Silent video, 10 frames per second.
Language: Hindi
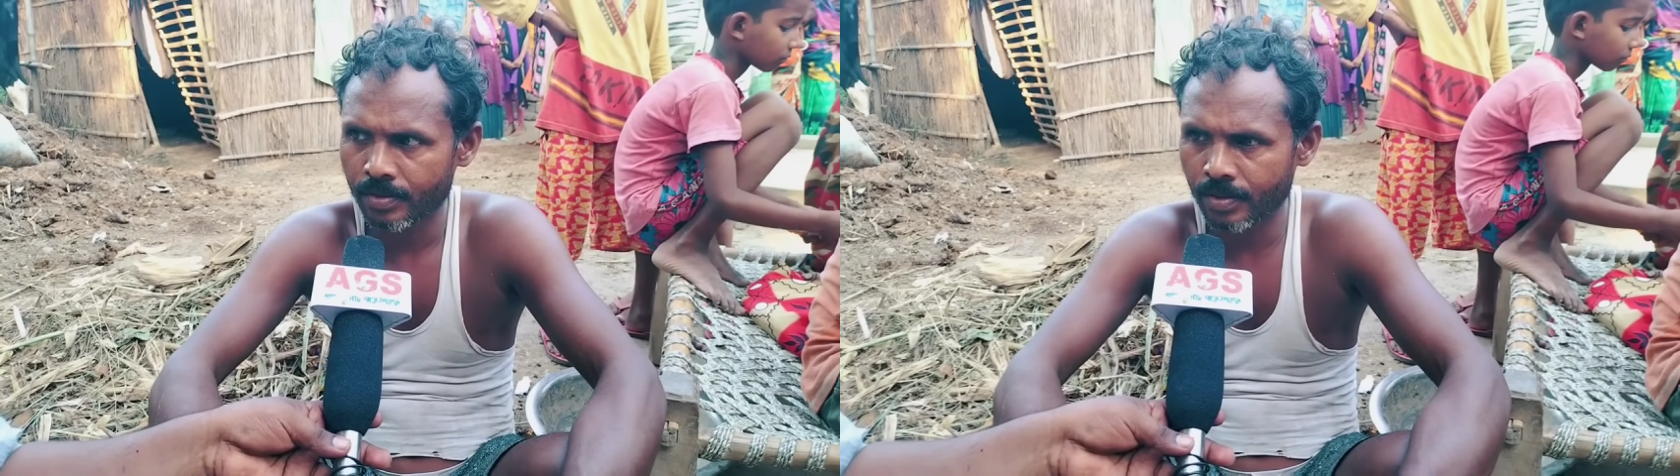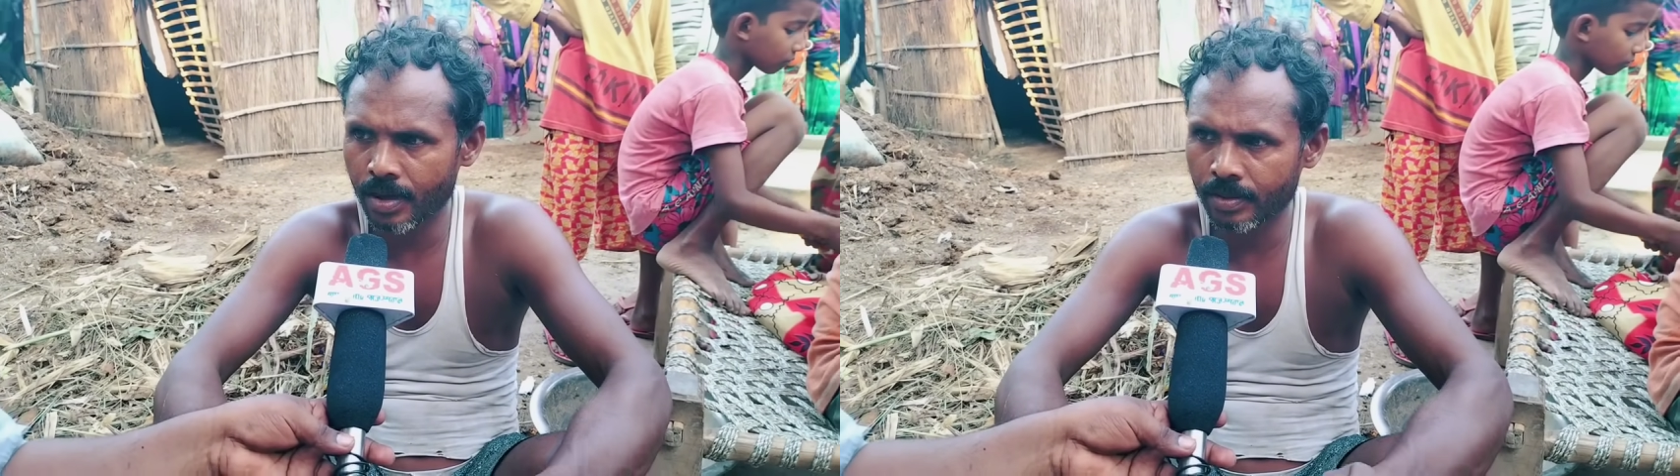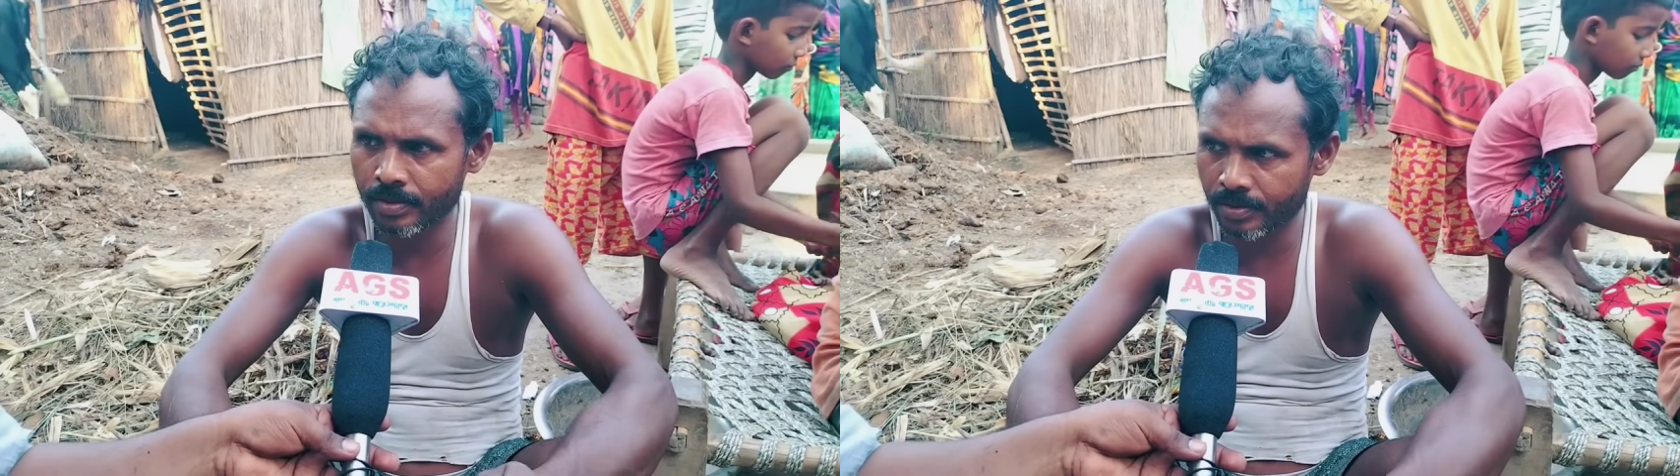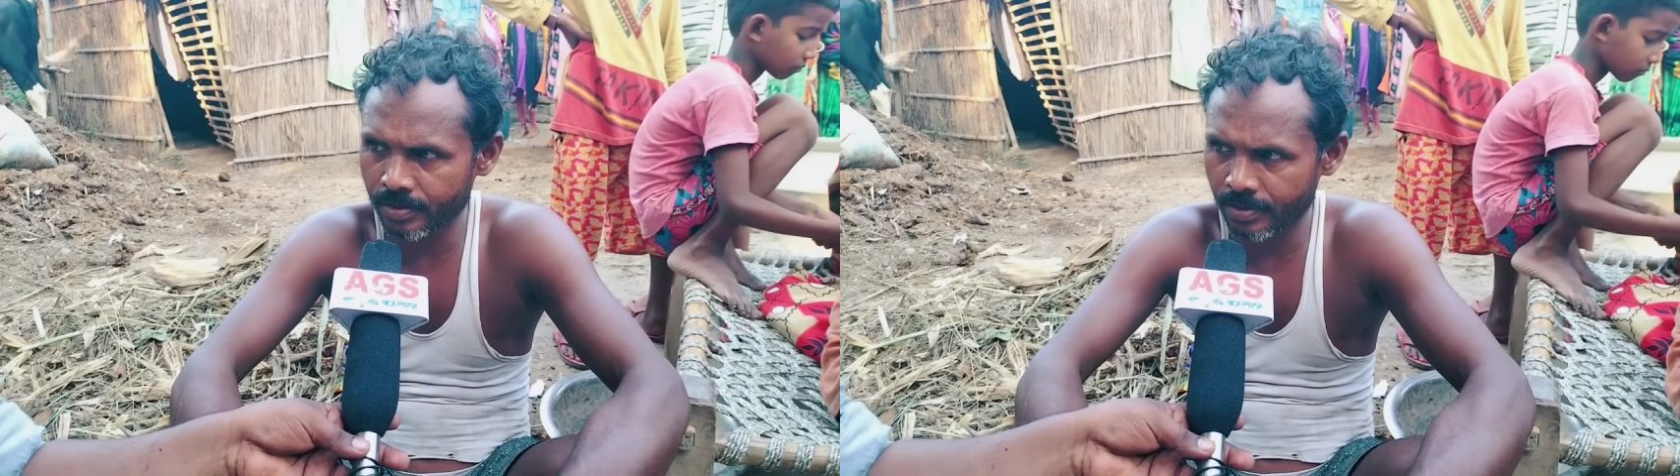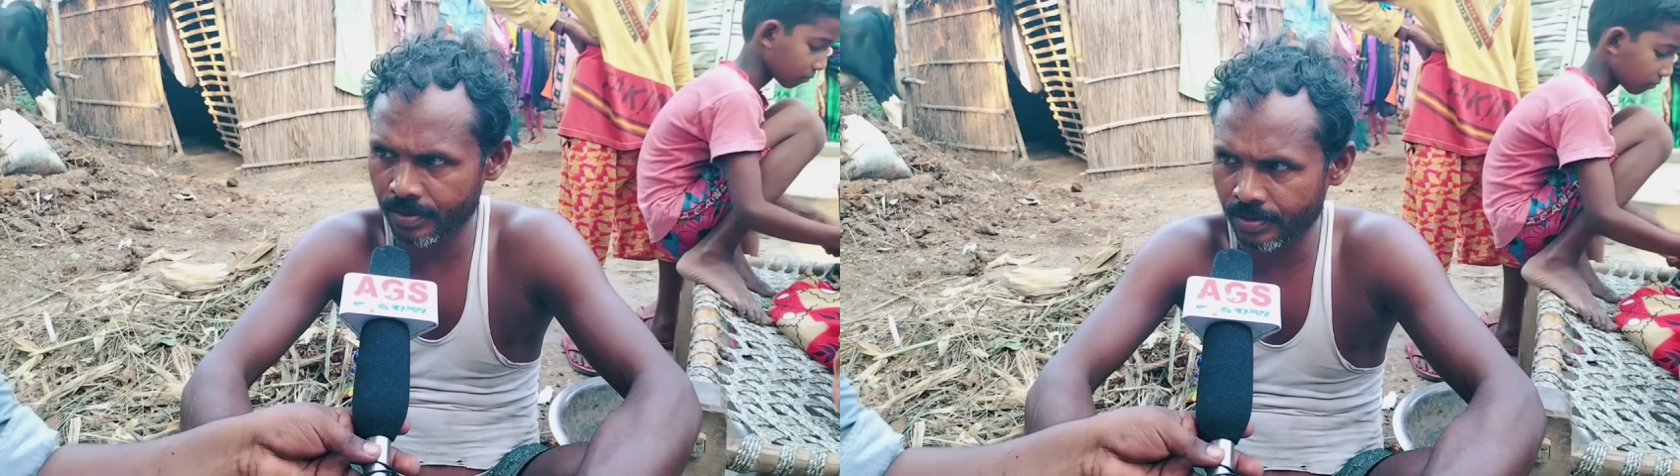सारा दिन
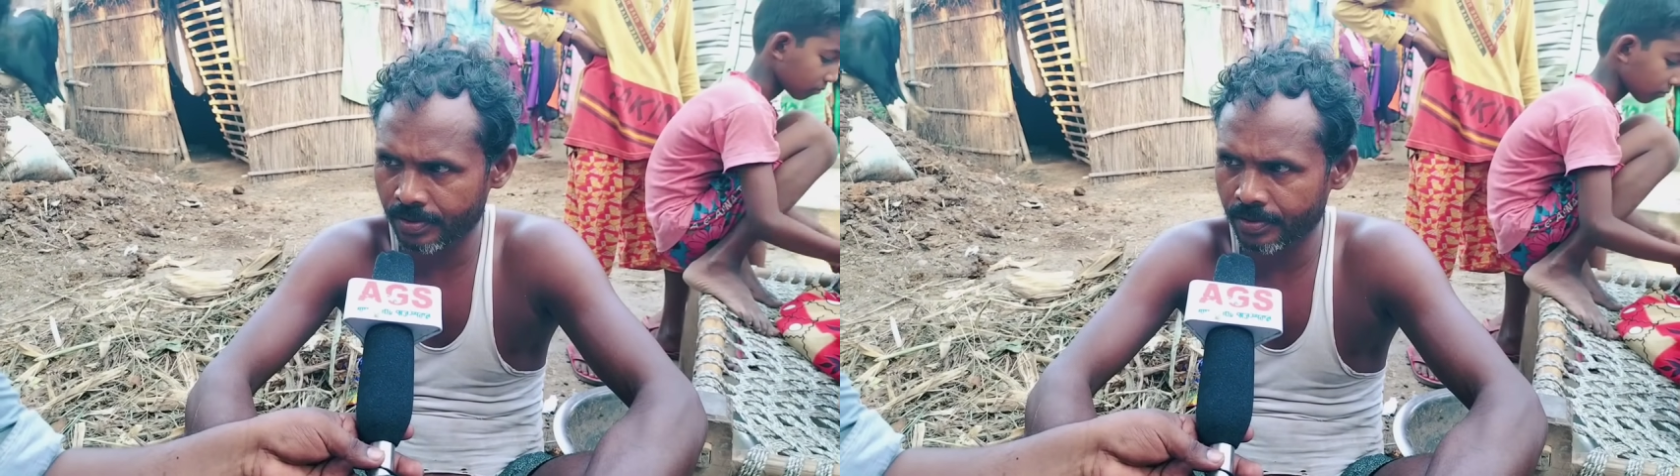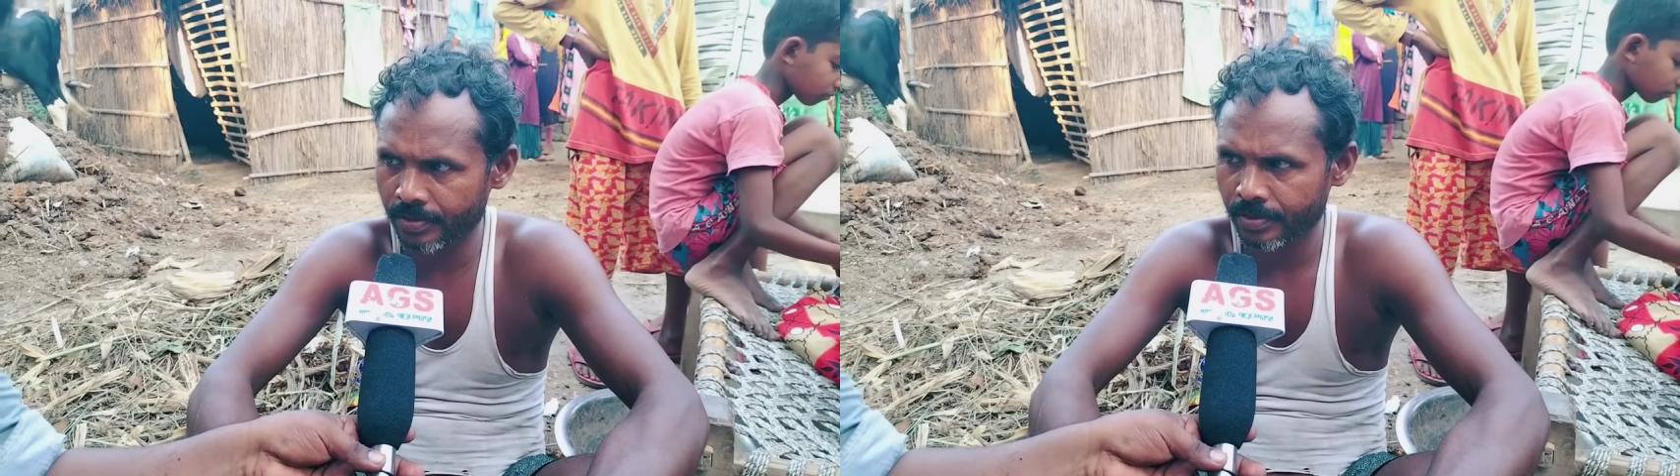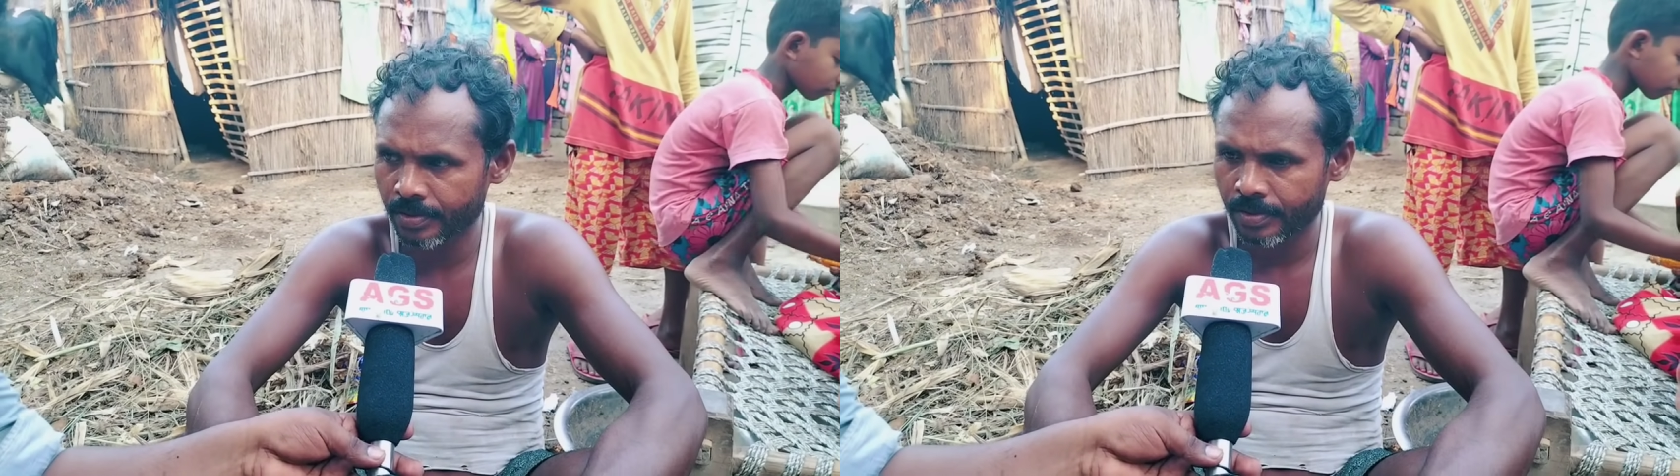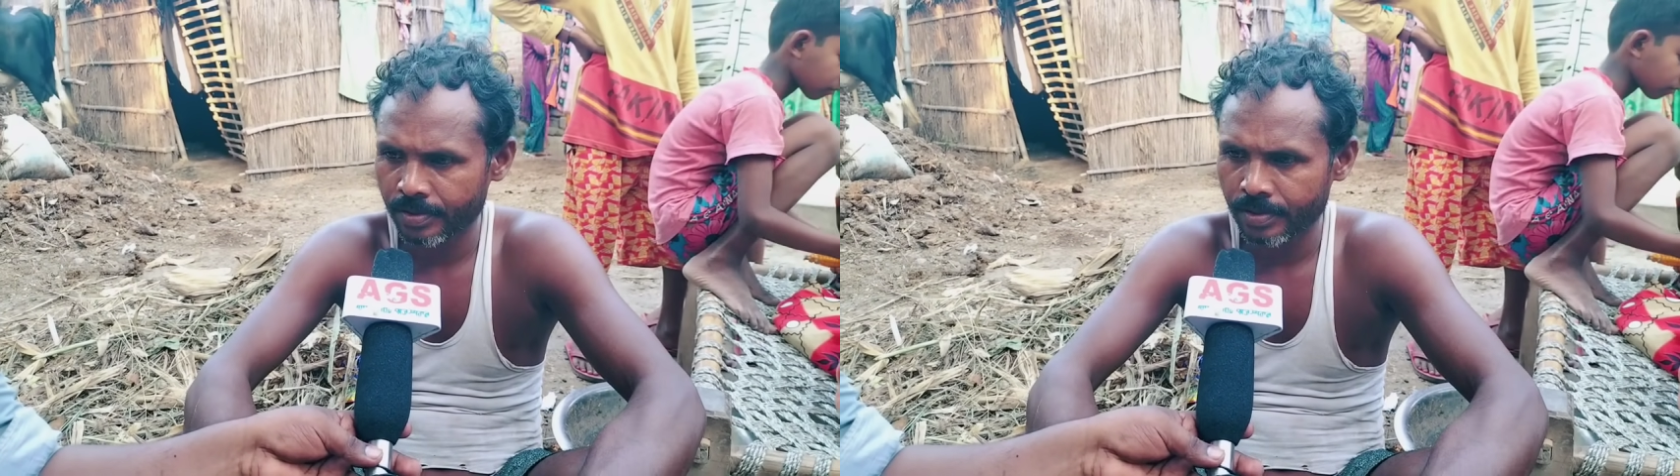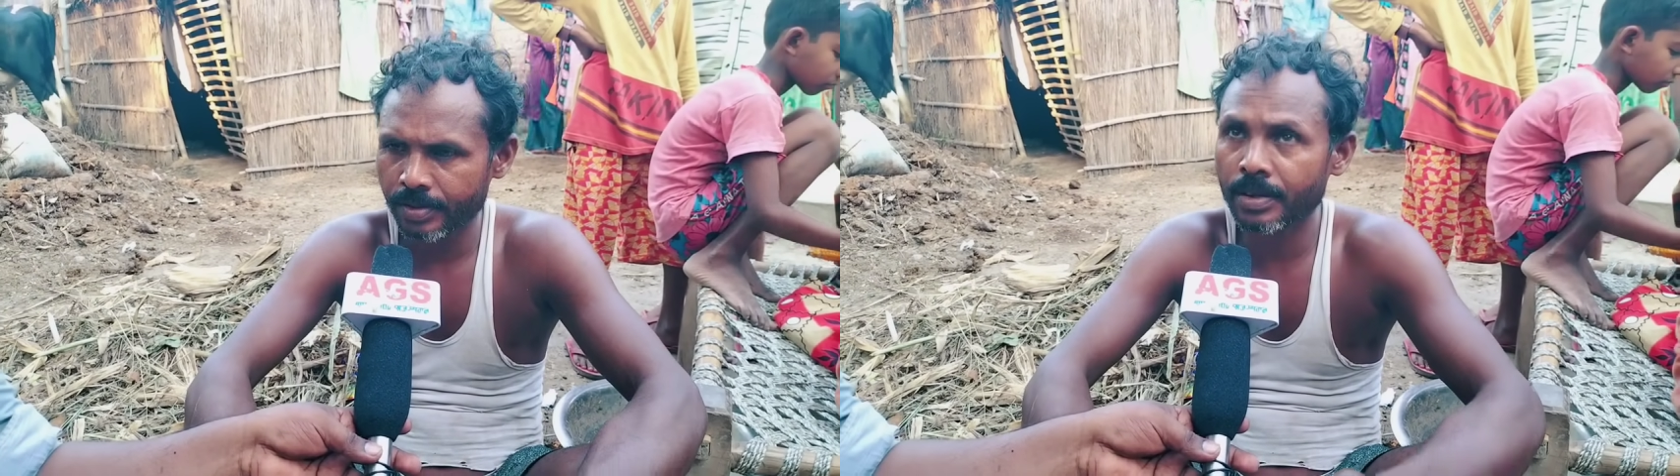रखनी हाँ।
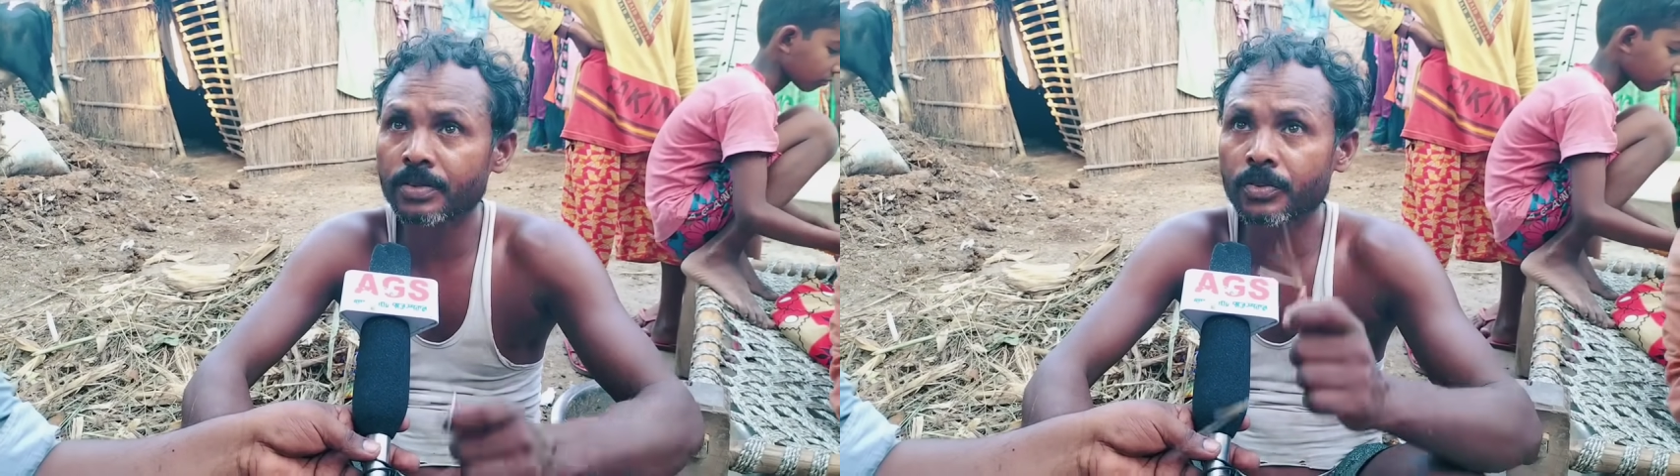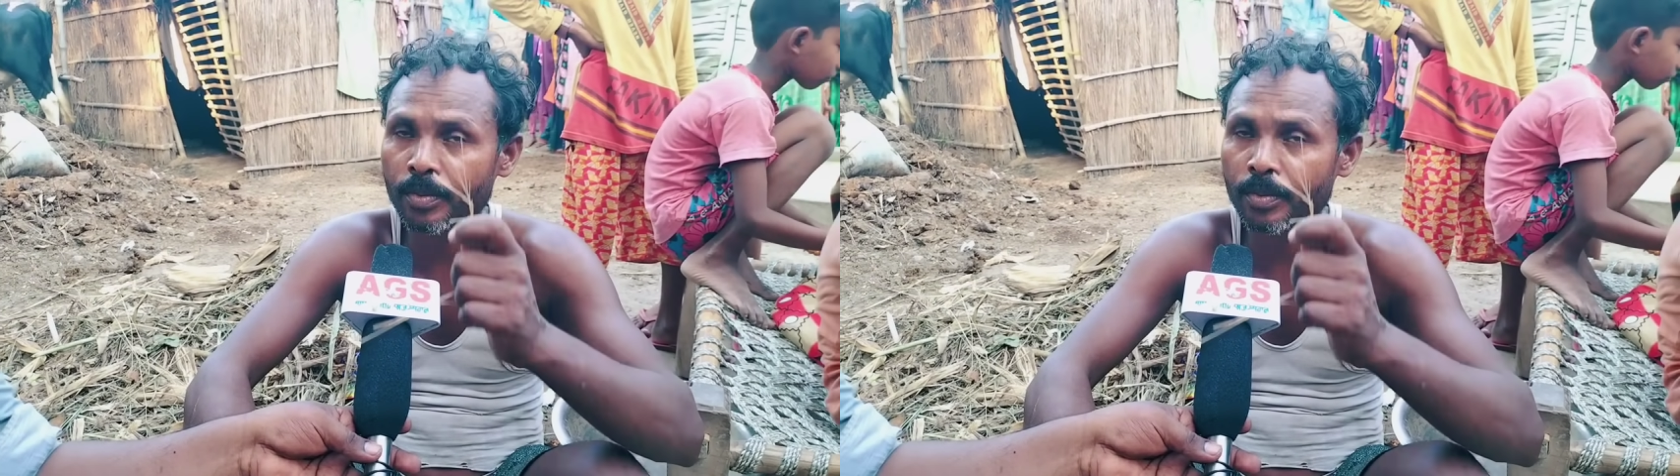यही